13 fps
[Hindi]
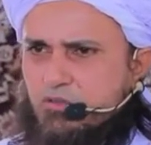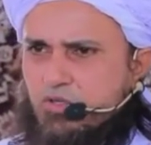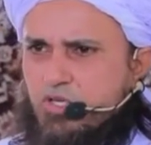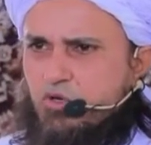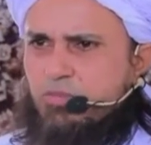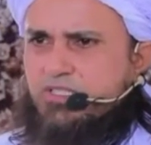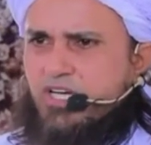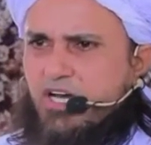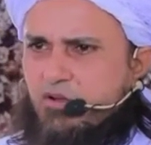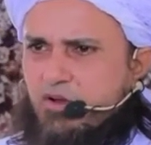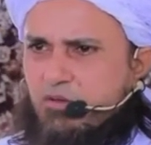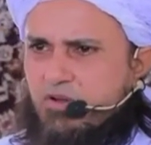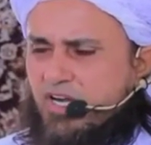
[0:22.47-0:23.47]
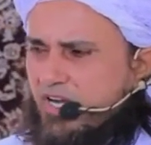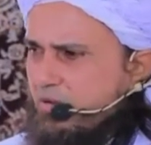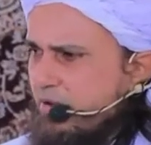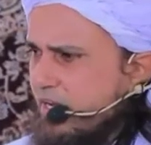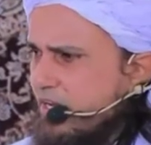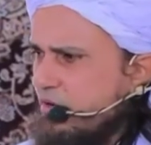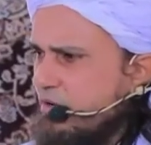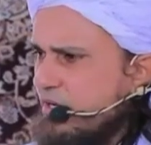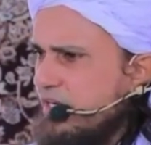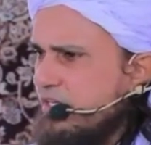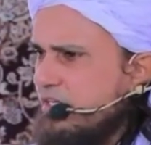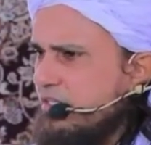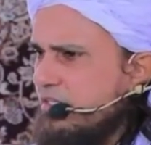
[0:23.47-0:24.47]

तो क्यों बता रहे हो हमें अंडे महंगे हो गए